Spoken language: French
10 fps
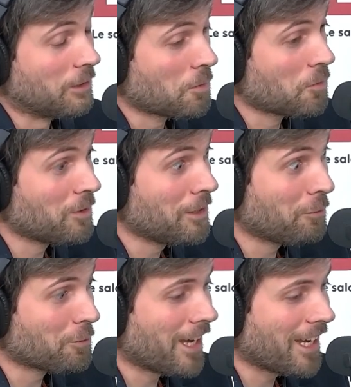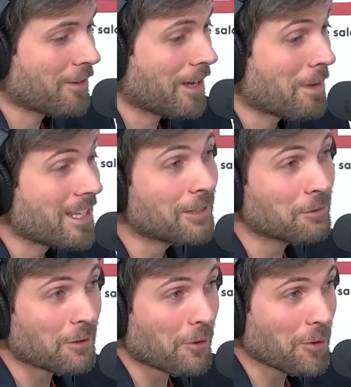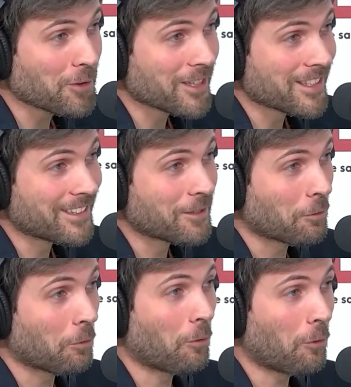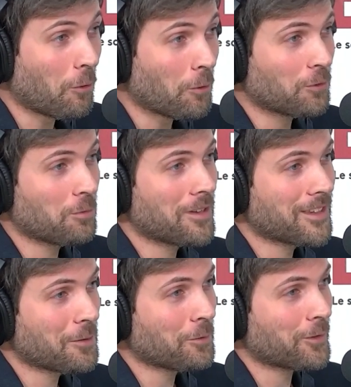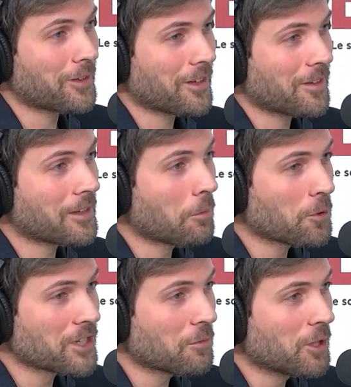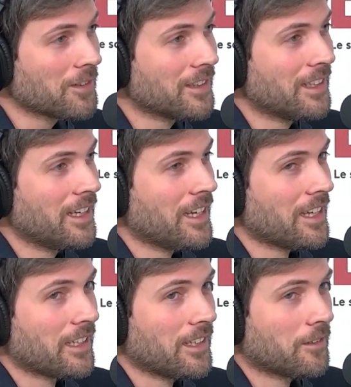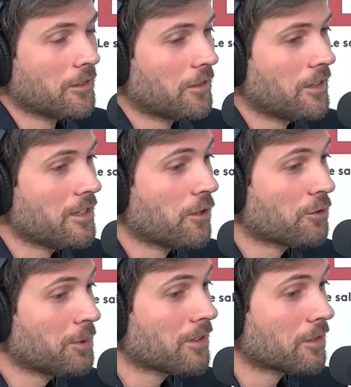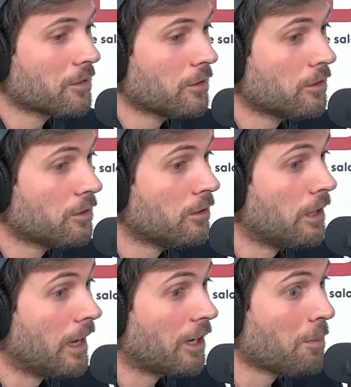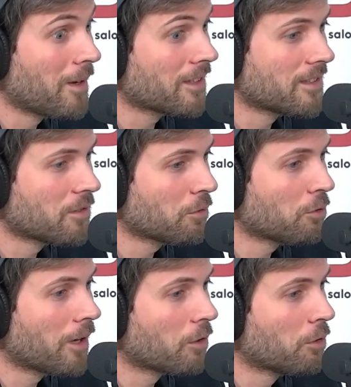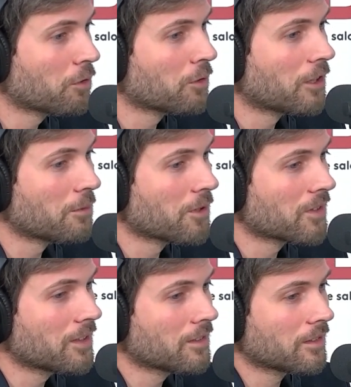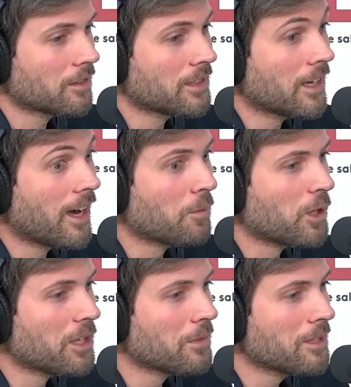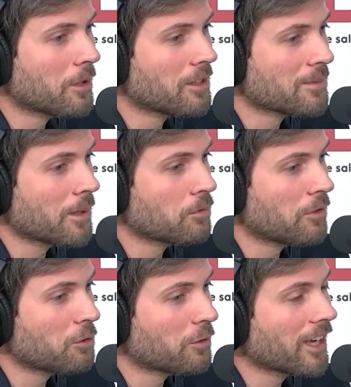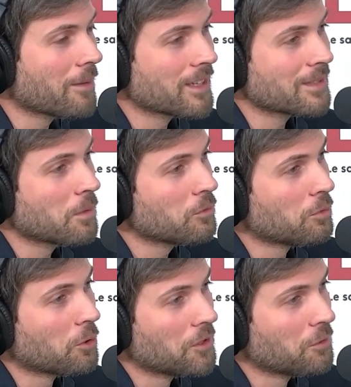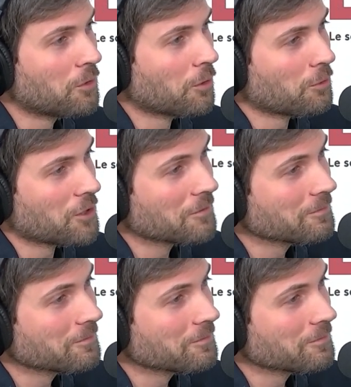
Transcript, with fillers: Comme je vous le dis, il faut qu'on arrive à mailler toute la France. C'est notre gros objectif euh, des prochains mois. Euh, et, ensuite, euh, la commercialisation de Argos qu'on a commencé euh, il y a un mois et demi, ben, on espère pouvoir couvrir un maximum de bureaux d'études sur le sujet.